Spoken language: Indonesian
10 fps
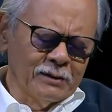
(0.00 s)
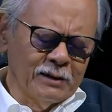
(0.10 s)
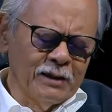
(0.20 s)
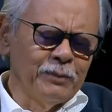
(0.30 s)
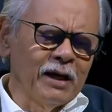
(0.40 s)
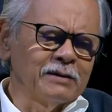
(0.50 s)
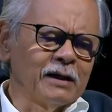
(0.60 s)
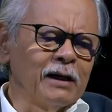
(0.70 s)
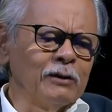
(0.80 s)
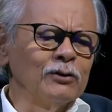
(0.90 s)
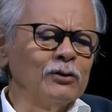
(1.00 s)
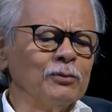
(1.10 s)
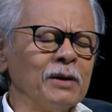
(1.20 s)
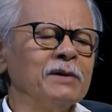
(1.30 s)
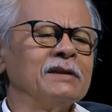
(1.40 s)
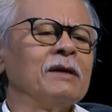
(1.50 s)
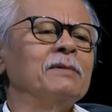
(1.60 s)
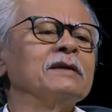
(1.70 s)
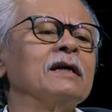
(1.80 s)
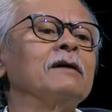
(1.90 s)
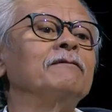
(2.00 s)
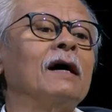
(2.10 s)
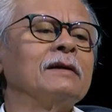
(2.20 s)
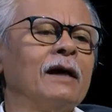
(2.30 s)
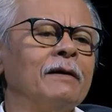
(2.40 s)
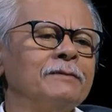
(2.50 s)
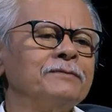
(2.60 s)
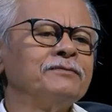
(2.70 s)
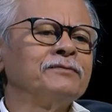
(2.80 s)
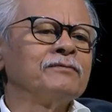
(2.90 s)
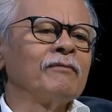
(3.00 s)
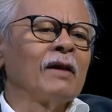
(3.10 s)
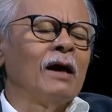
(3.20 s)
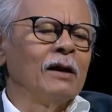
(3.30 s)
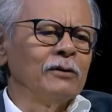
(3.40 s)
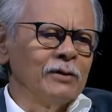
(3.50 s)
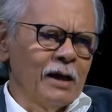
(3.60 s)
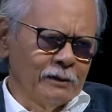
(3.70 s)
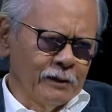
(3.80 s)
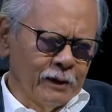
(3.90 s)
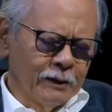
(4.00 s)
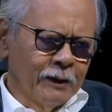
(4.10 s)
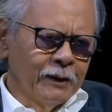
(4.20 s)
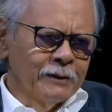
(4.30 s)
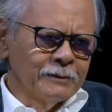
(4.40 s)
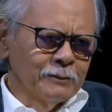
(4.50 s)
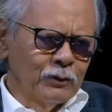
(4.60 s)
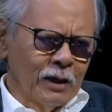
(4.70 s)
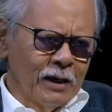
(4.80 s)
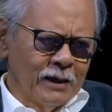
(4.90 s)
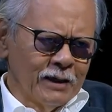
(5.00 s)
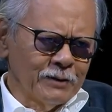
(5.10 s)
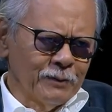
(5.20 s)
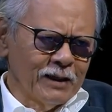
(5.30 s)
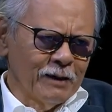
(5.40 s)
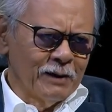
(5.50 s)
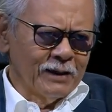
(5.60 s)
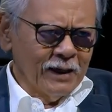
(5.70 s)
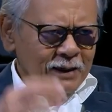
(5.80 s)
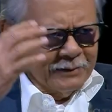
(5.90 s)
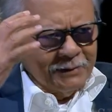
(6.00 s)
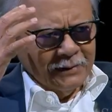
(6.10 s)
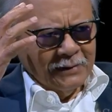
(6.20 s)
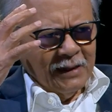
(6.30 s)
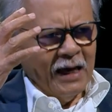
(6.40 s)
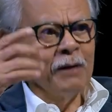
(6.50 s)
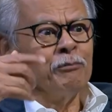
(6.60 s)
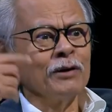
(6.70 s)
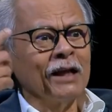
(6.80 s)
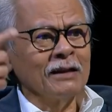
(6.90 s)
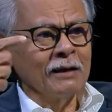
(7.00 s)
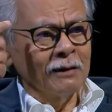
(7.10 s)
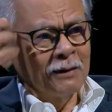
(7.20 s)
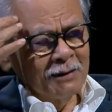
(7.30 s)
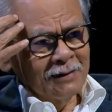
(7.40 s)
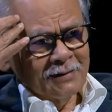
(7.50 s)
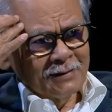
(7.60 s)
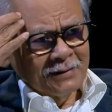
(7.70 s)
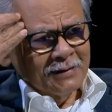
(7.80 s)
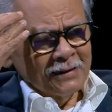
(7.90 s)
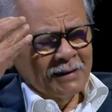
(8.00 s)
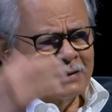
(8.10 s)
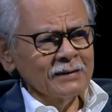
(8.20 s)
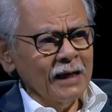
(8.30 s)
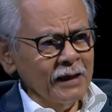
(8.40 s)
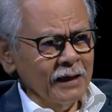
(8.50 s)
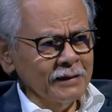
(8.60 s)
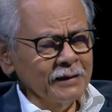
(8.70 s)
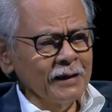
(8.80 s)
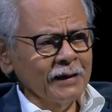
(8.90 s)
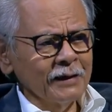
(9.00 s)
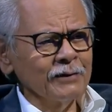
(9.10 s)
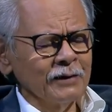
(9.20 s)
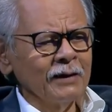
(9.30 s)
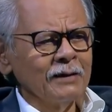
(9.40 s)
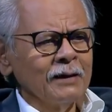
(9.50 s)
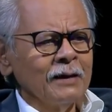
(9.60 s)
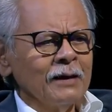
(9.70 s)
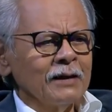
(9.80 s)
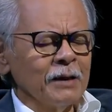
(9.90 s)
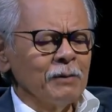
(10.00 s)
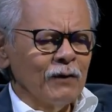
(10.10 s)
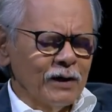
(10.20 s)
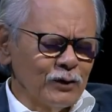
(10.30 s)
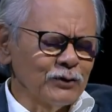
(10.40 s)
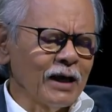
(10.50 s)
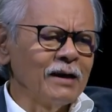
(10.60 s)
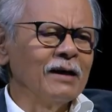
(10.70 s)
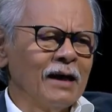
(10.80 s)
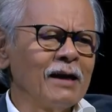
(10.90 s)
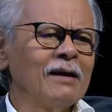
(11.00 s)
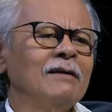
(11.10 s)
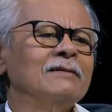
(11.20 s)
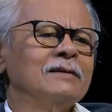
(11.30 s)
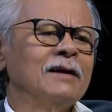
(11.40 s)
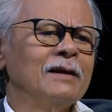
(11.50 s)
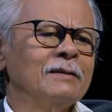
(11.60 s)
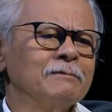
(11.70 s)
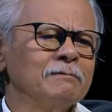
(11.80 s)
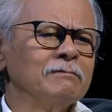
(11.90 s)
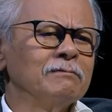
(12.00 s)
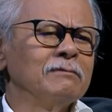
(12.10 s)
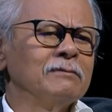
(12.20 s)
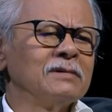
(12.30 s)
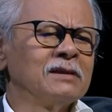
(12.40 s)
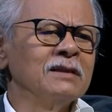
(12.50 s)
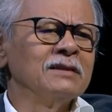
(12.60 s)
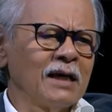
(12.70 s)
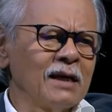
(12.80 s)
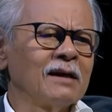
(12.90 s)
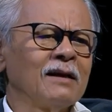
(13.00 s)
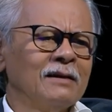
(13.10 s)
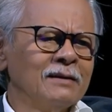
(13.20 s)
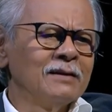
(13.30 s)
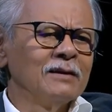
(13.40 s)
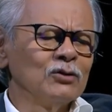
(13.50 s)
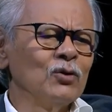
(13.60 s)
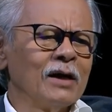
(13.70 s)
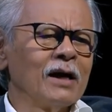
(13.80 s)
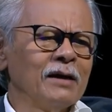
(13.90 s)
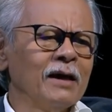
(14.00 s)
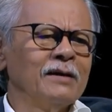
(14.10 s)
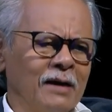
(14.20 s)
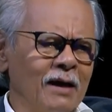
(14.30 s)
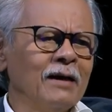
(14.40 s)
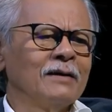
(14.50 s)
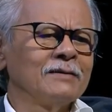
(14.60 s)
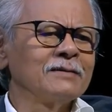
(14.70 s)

bias, dibiasakan untuk berbicara berdasarkan fakta atau data, bukan hanya semata-mata hypothetical hmm. uh, saya saja gitu ya. Tapi bahwa itu saya dengar dan gencar suaranya, iya.